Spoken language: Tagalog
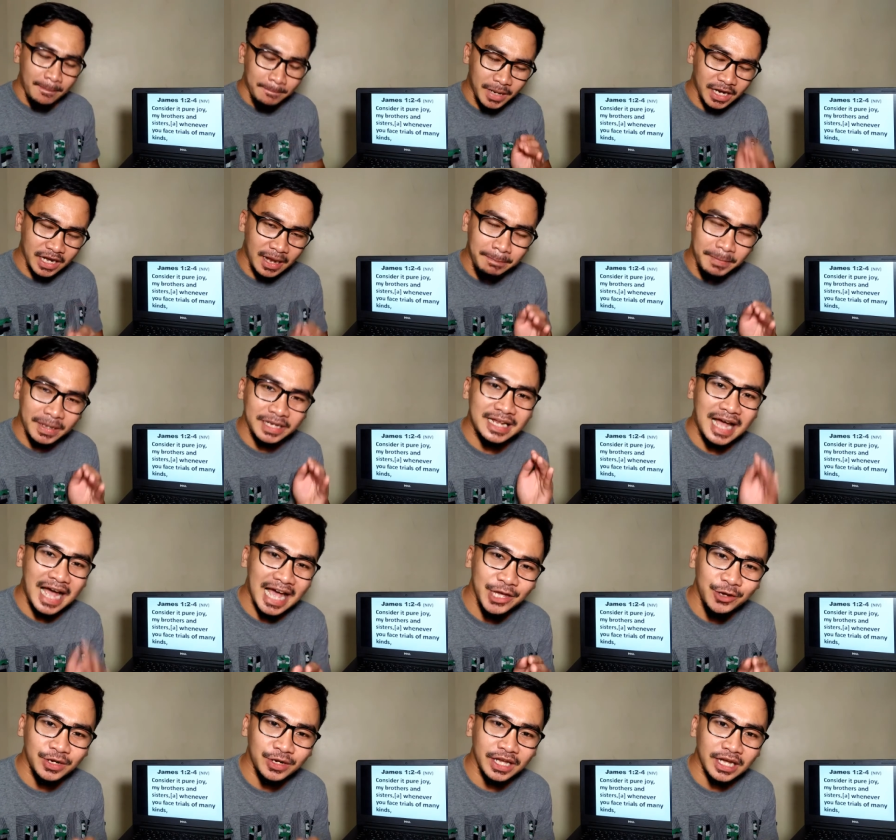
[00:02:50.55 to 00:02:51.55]

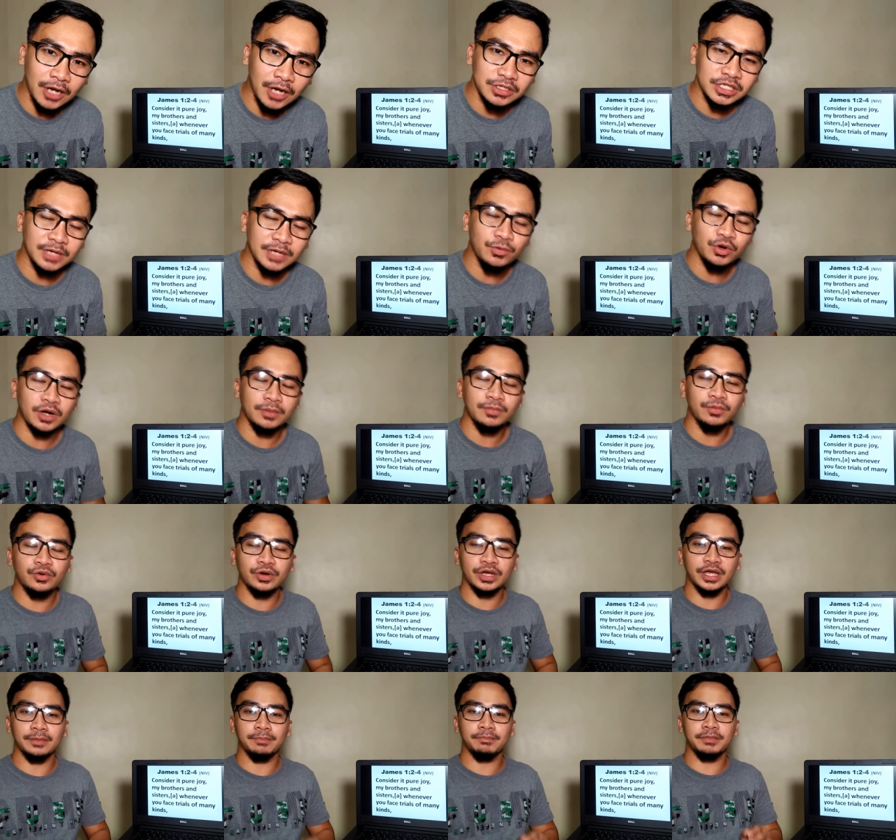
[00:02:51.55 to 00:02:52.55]
Magapadayon ikaw sa imo
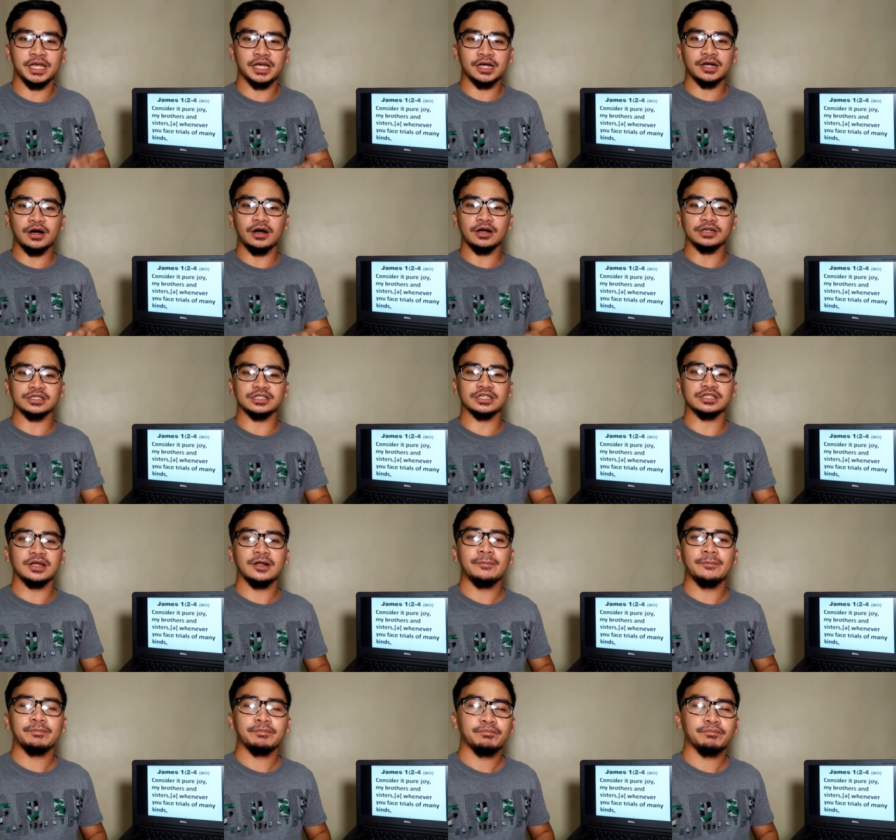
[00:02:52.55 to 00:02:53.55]
kabuhi
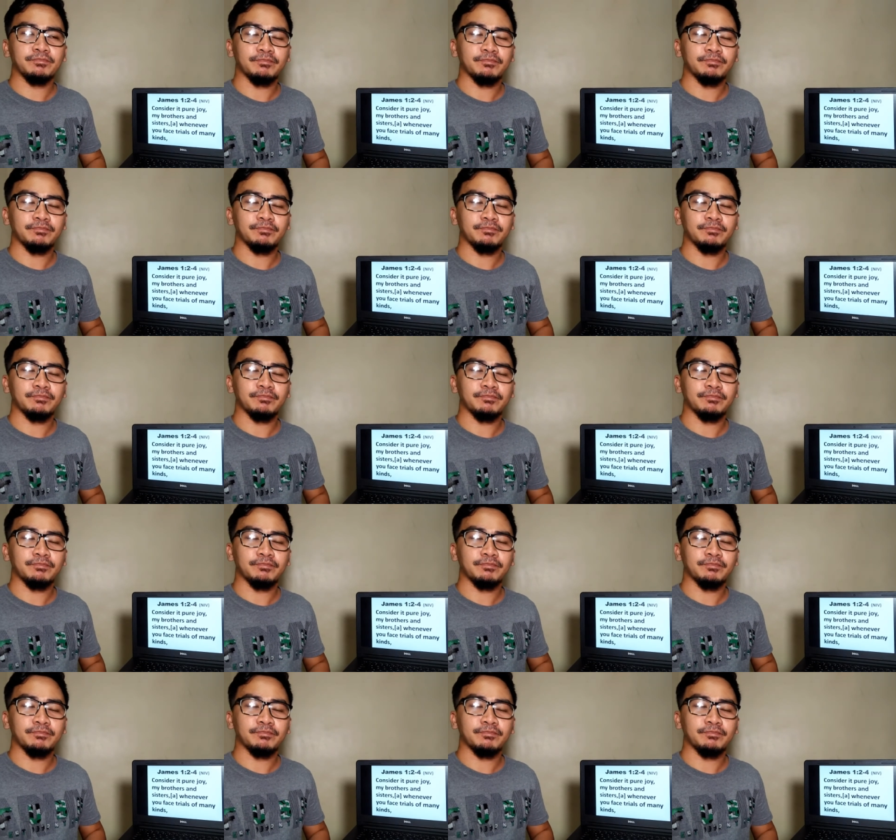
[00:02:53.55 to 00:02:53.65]
because